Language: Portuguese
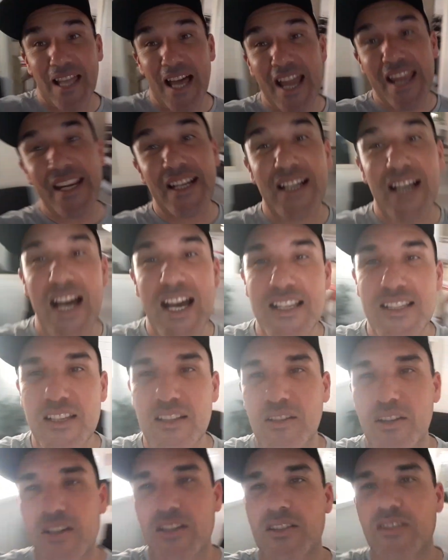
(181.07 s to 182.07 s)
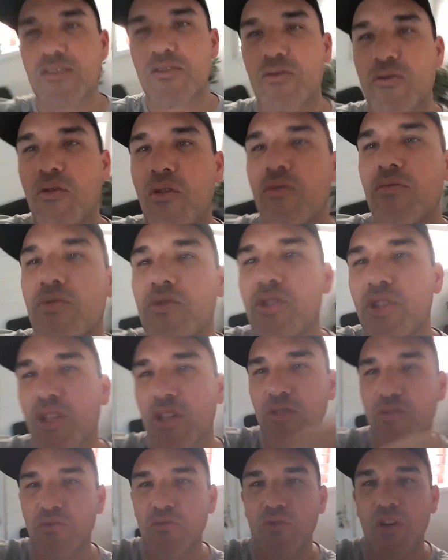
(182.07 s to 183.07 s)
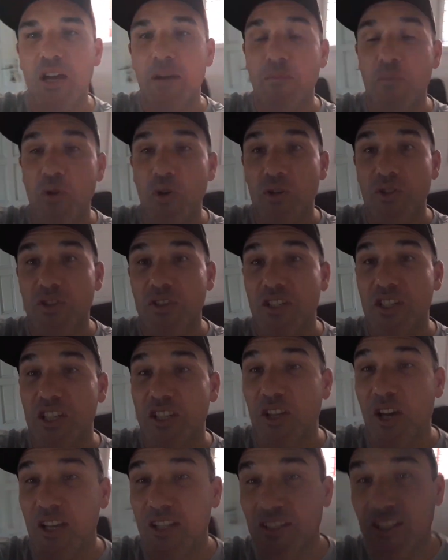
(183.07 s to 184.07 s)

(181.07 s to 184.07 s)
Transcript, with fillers: Lá em casa nós continuamos. E nós